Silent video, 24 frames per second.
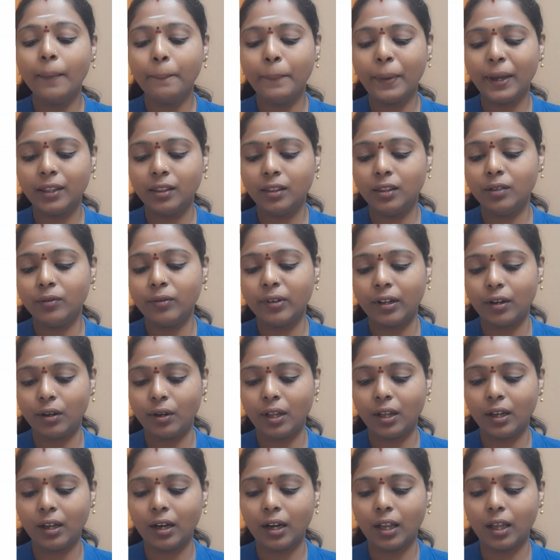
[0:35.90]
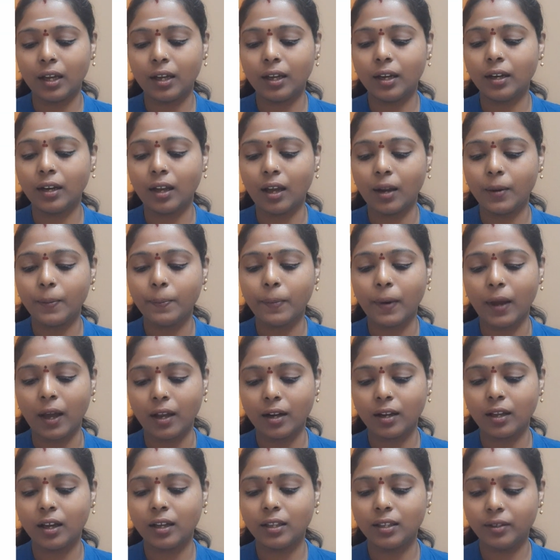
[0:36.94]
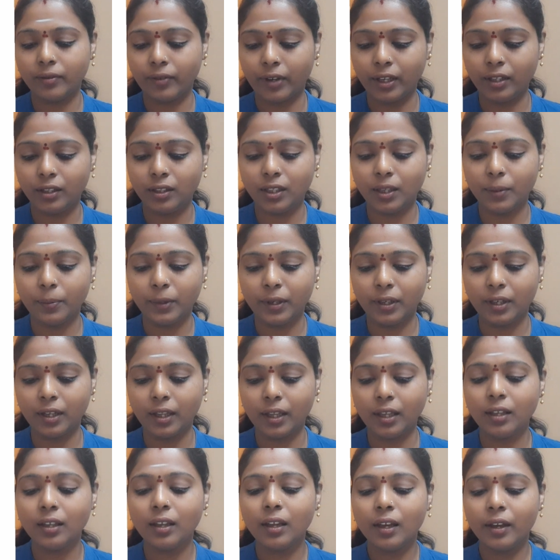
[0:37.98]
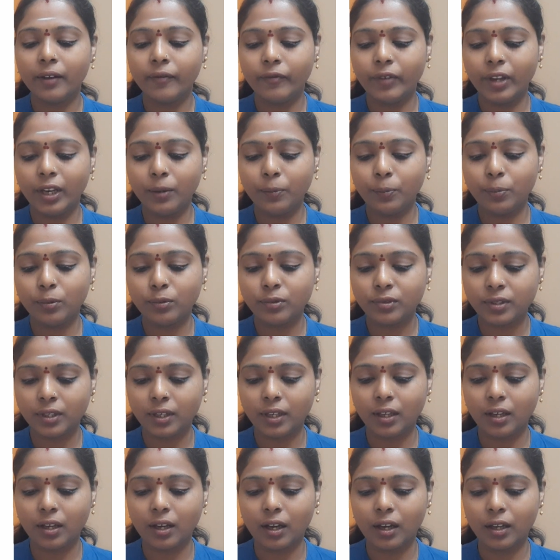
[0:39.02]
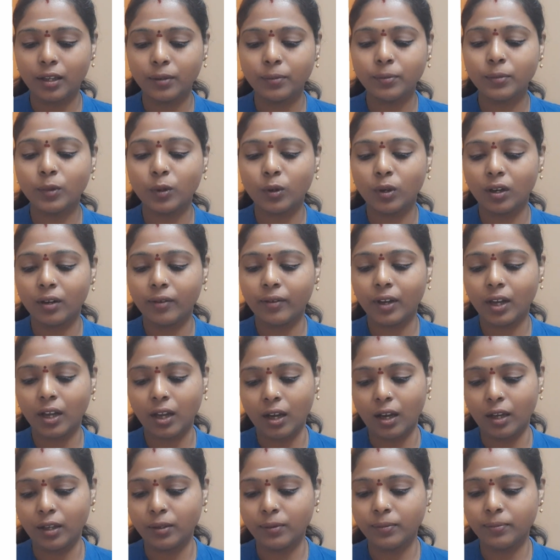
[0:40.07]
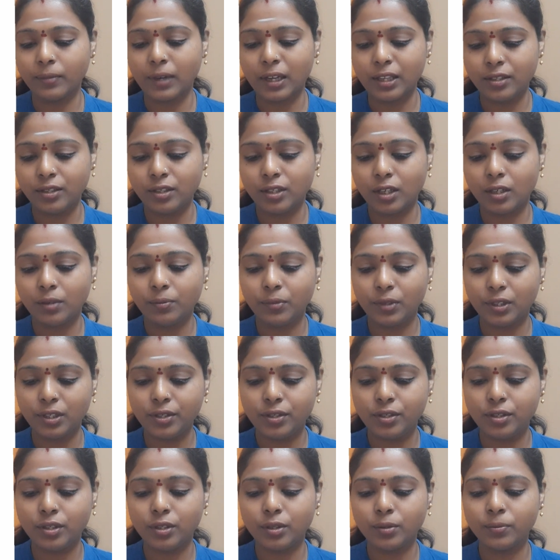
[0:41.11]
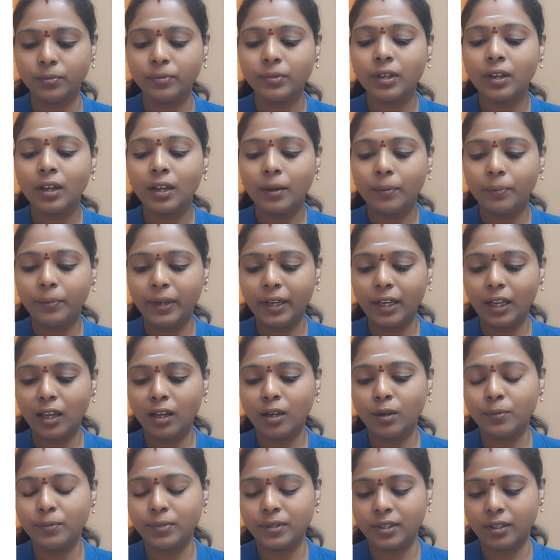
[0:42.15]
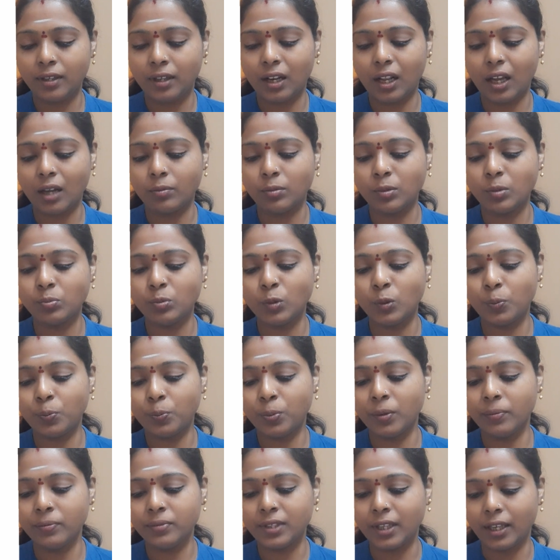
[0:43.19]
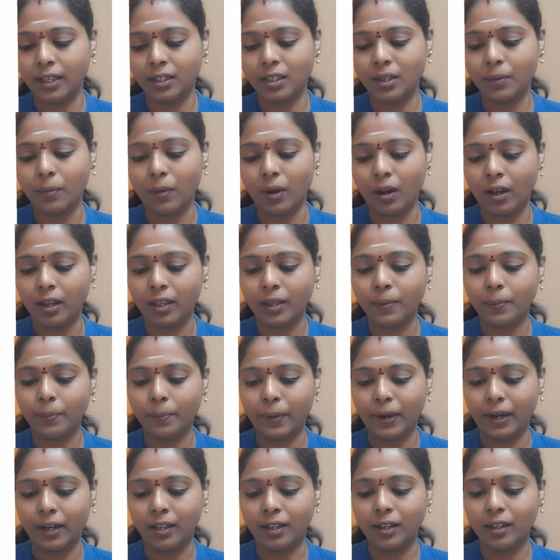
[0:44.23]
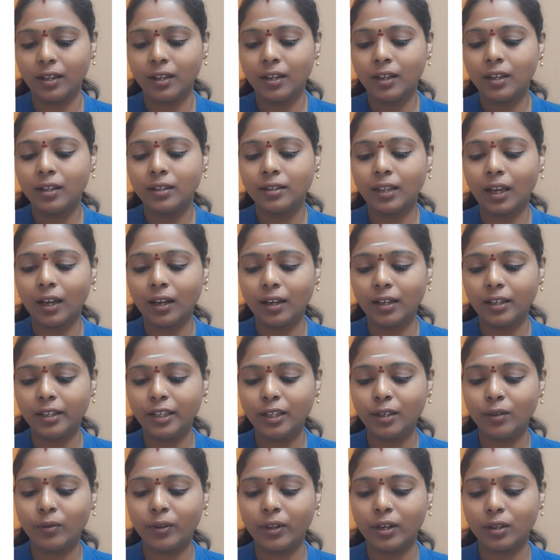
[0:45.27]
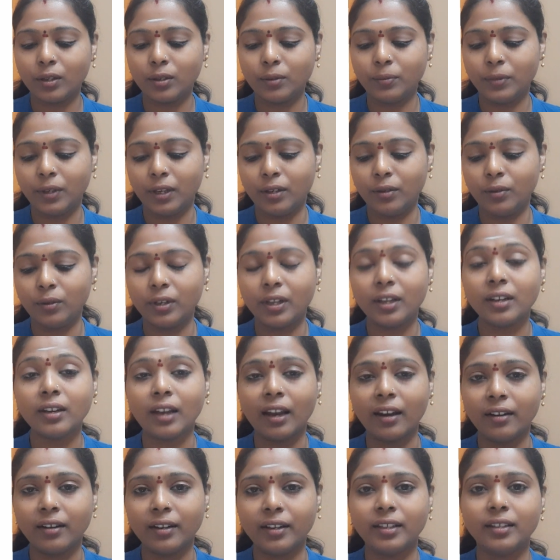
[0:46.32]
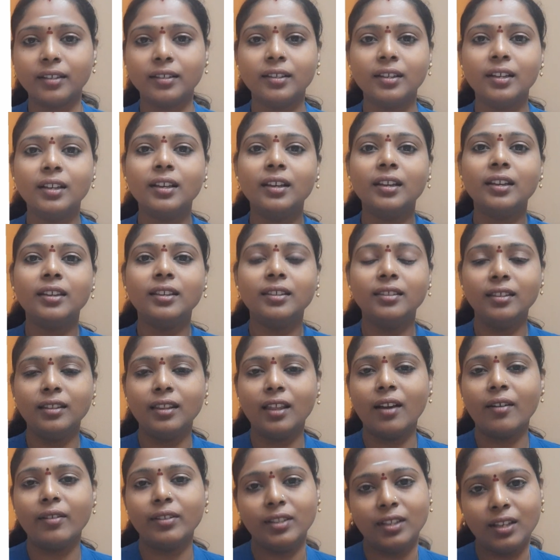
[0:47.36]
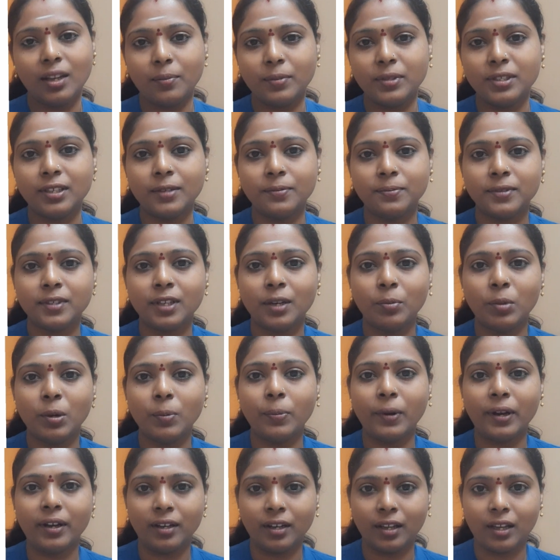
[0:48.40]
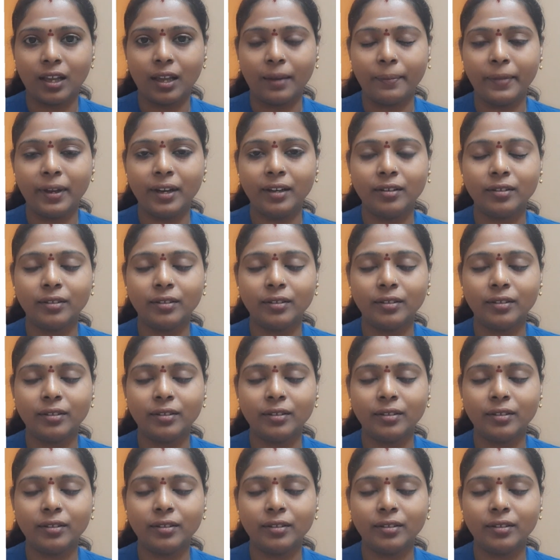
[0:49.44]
பத்து வருடங்களாக நான் பார்க்காத வைத்தியம் இல்லை வெண்பூசணிக்காயும் கோவக்காயும் மஞ்சளும் இஞ்சியும் மிளகும் சீரகமும் உப்பும் செய்த மாயம் பல தங்கள் இருவருக்கும் என்னுடைய நன்றி இதுதான் வந்து நம்ம சப்ஸ்கிரைபர் பண்ண கமெண்ட்